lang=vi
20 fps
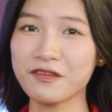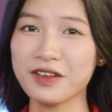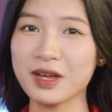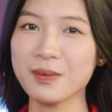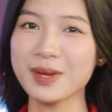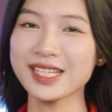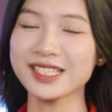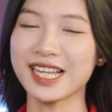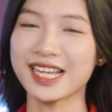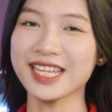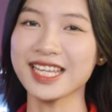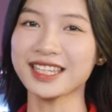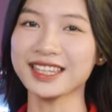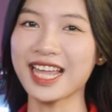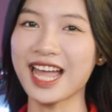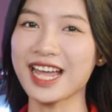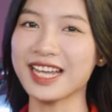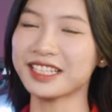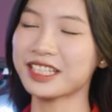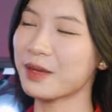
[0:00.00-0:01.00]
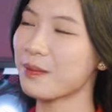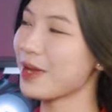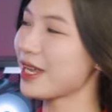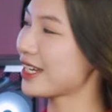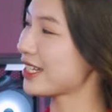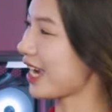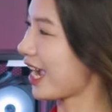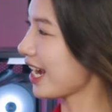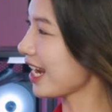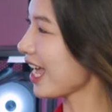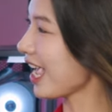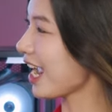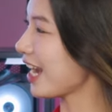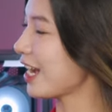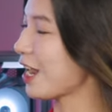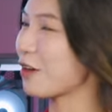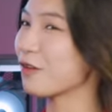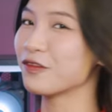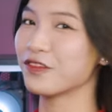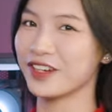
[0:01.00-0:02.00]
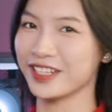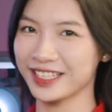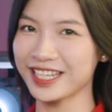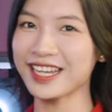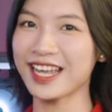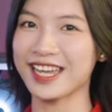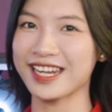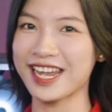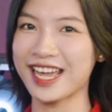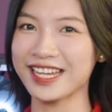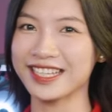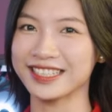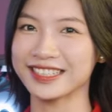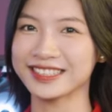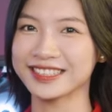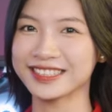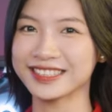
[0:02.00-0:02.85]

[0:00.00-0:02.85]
Với mức giá hiện tại thì mình khá là hài lòng với thiết kế này.